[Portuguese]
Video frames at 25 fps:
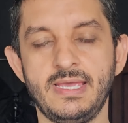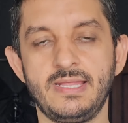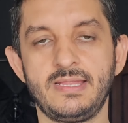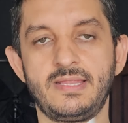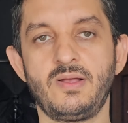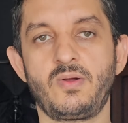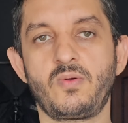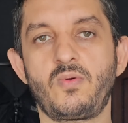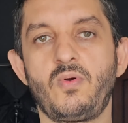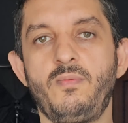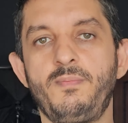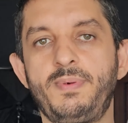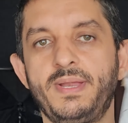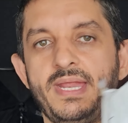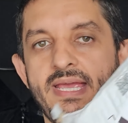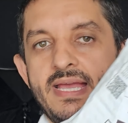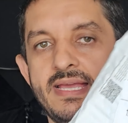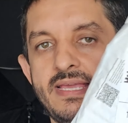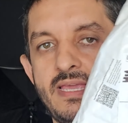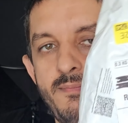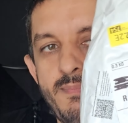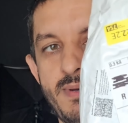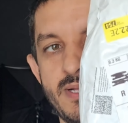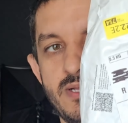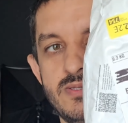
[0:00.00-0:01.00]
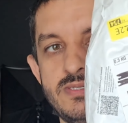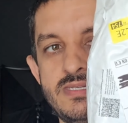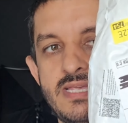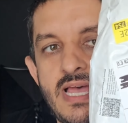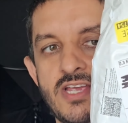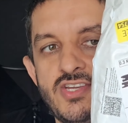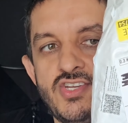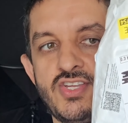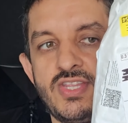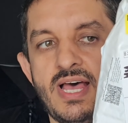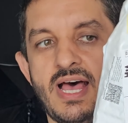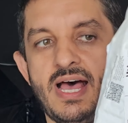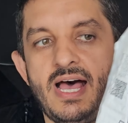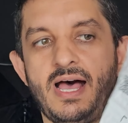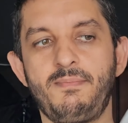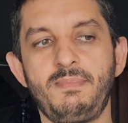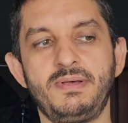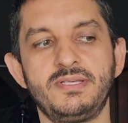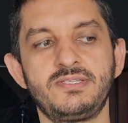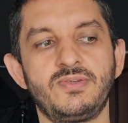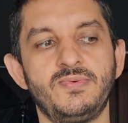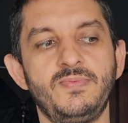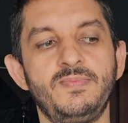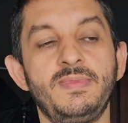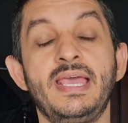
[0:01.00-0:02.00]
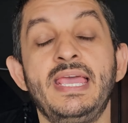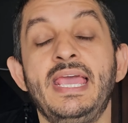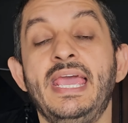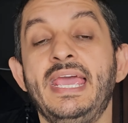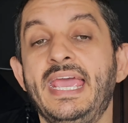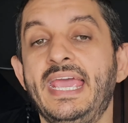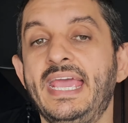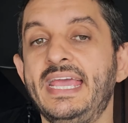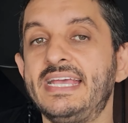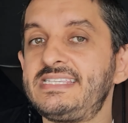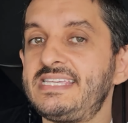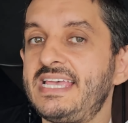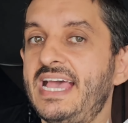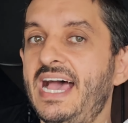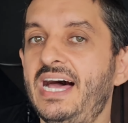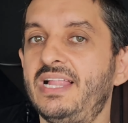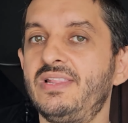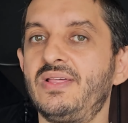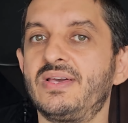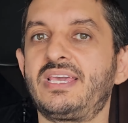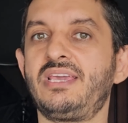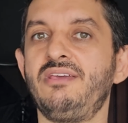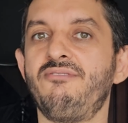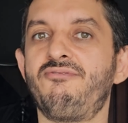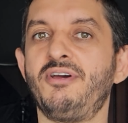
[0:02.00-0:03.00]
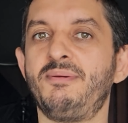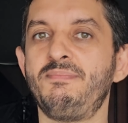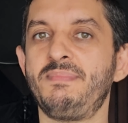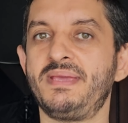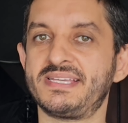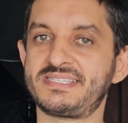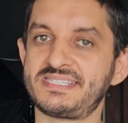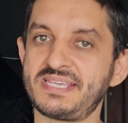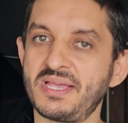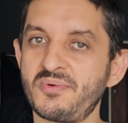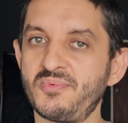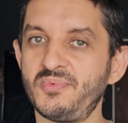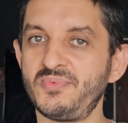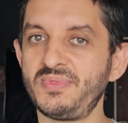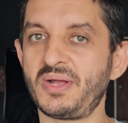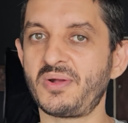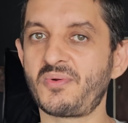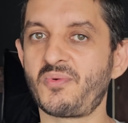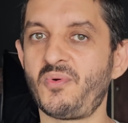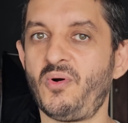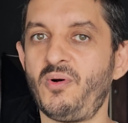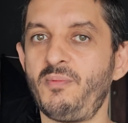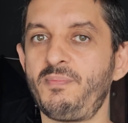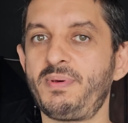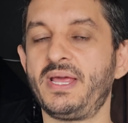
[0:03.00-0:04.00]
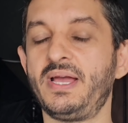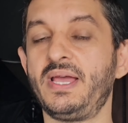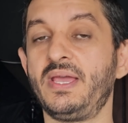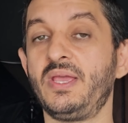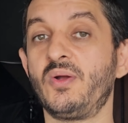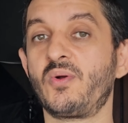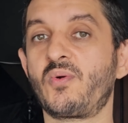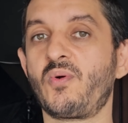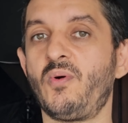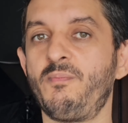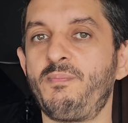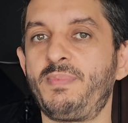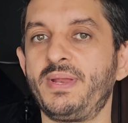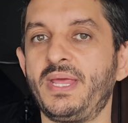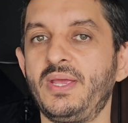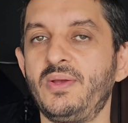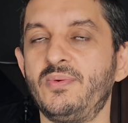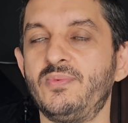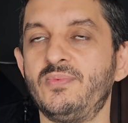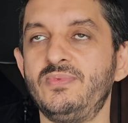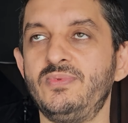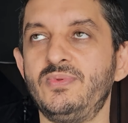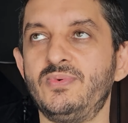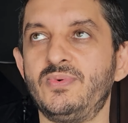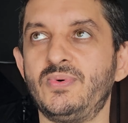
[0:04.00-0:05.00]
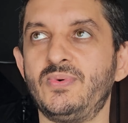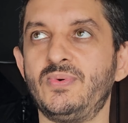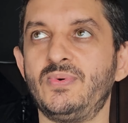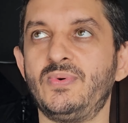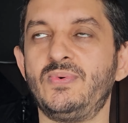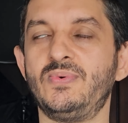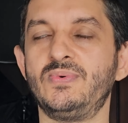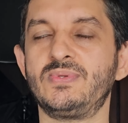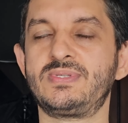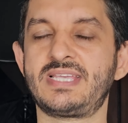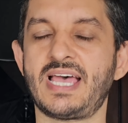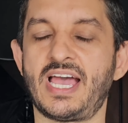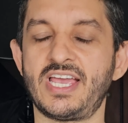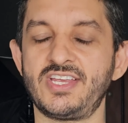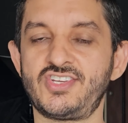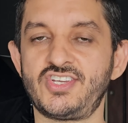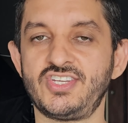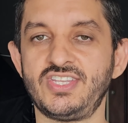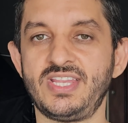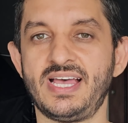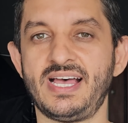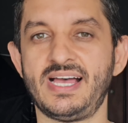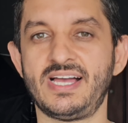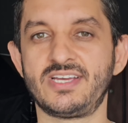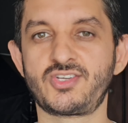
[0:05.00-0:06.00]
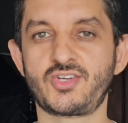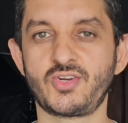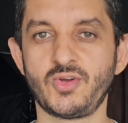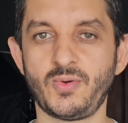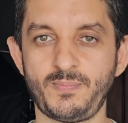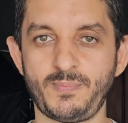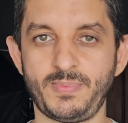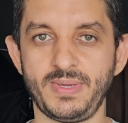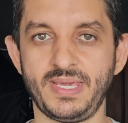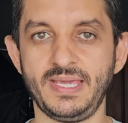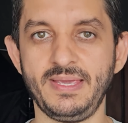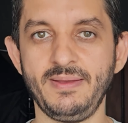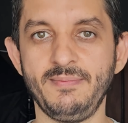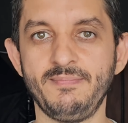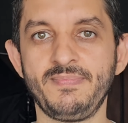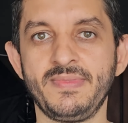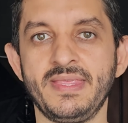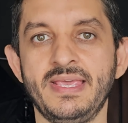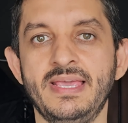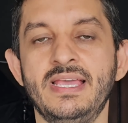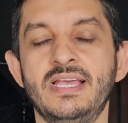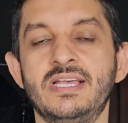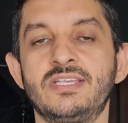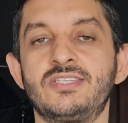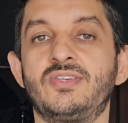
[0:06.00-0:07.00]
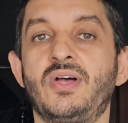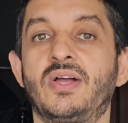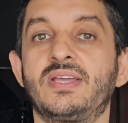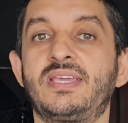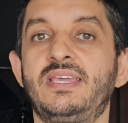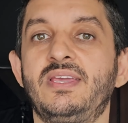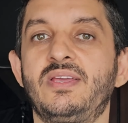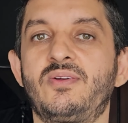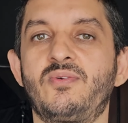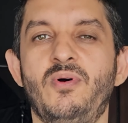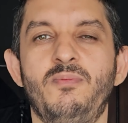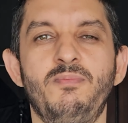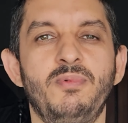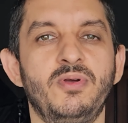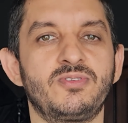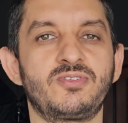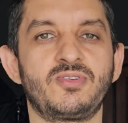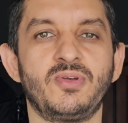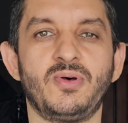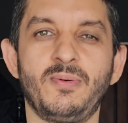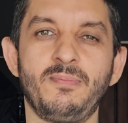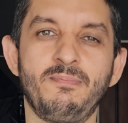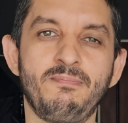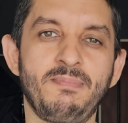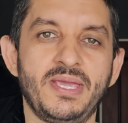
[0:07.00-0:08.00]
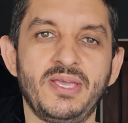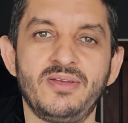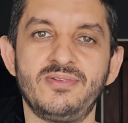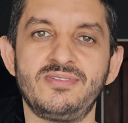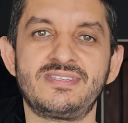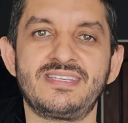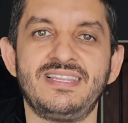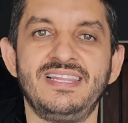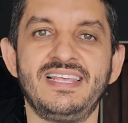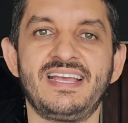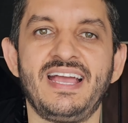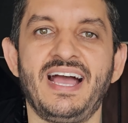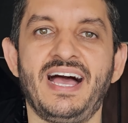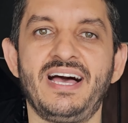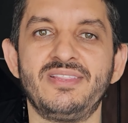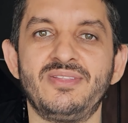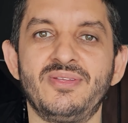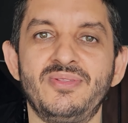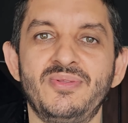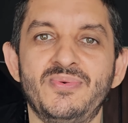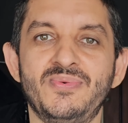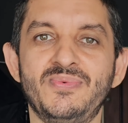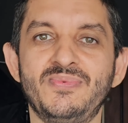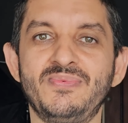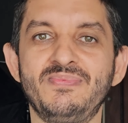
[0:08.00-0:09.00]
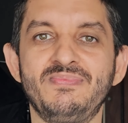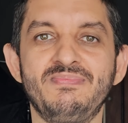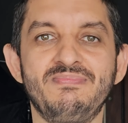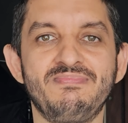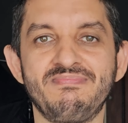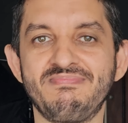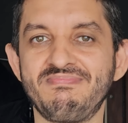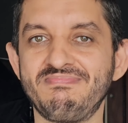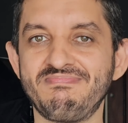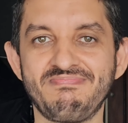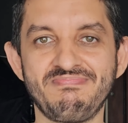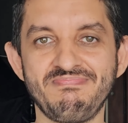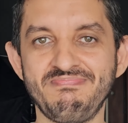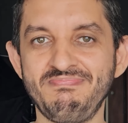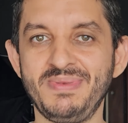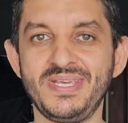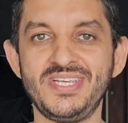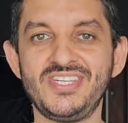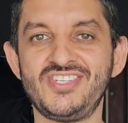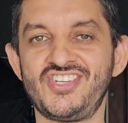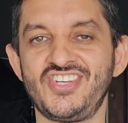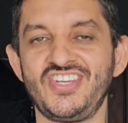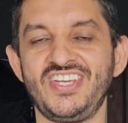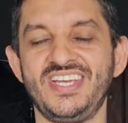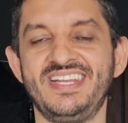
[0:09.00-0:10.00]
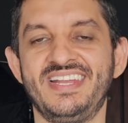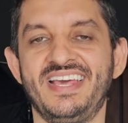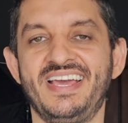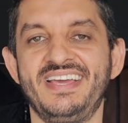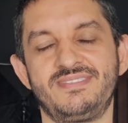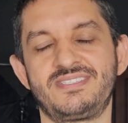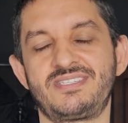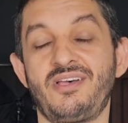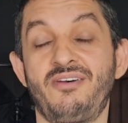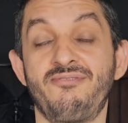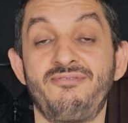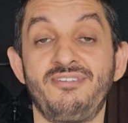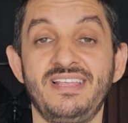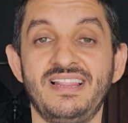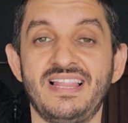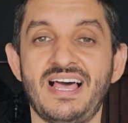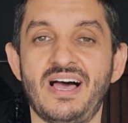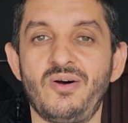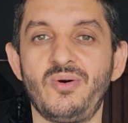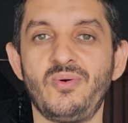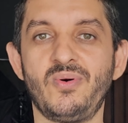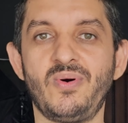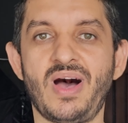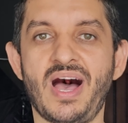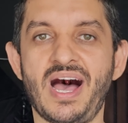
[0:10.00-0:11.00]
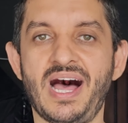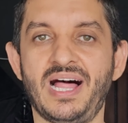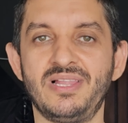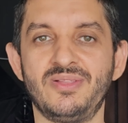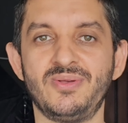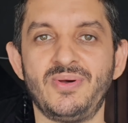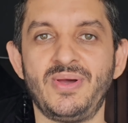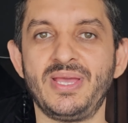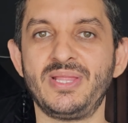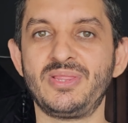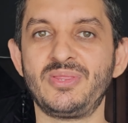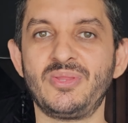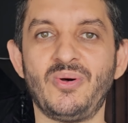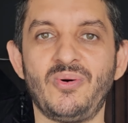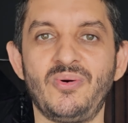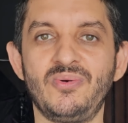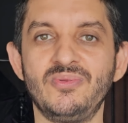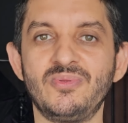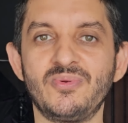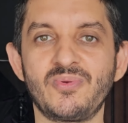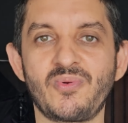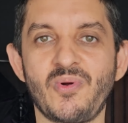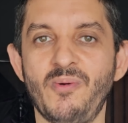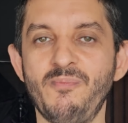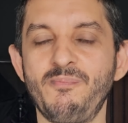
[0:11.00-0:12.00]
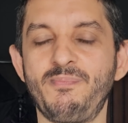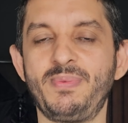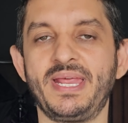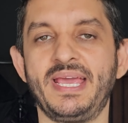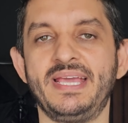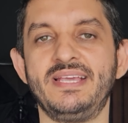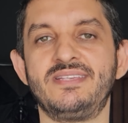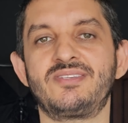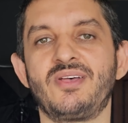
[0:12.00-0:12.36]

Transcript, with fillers: Então comprei aqui pelo site da Amazon. Esse ralo aqui foi minha segunda compra. Eu comprei um no site da Shopee só que como eu sou meio desligado, eu não medi, né? Só vi lá o ralo redondo, comprei.